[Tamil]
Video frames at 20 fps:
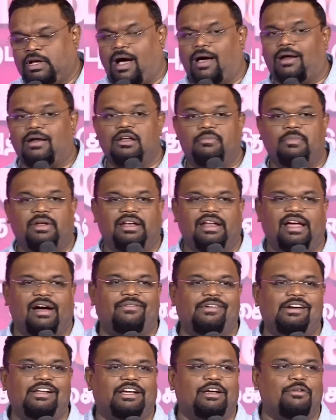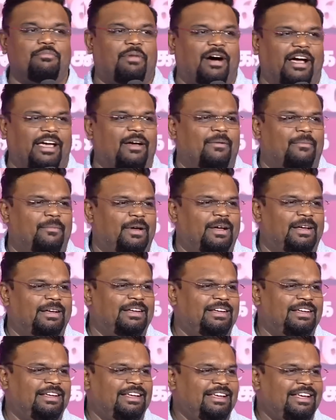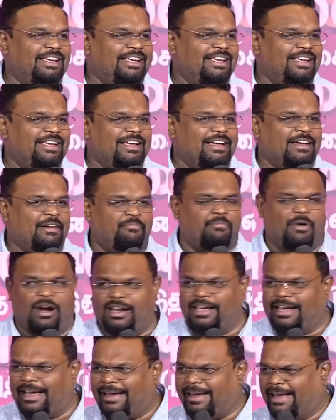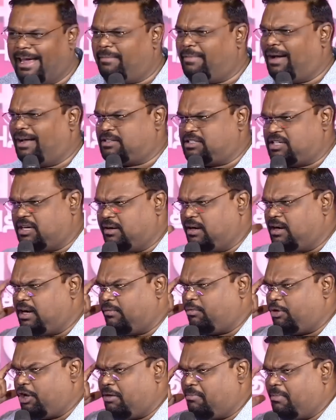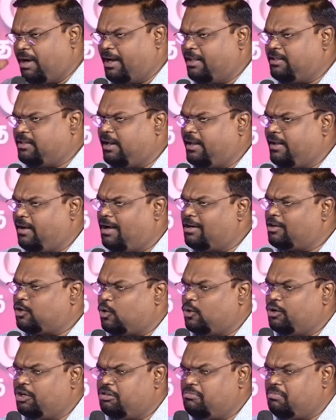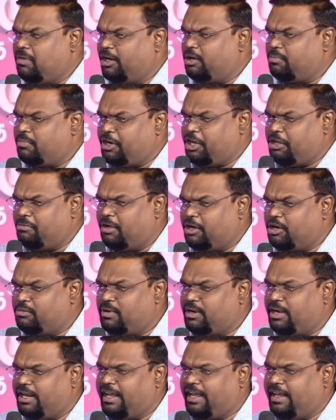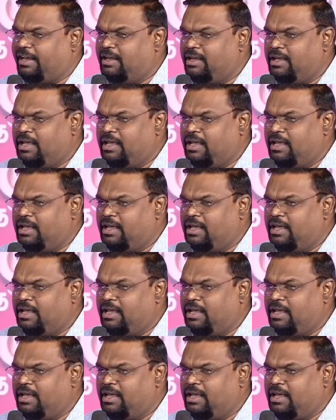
காரணம் என்ன அவளுக்கு பயம் பழைய ஏமாற்றங்கள் அவருடைய மனதிலே ஆட்கொண்டு மறுபடி மறுபடி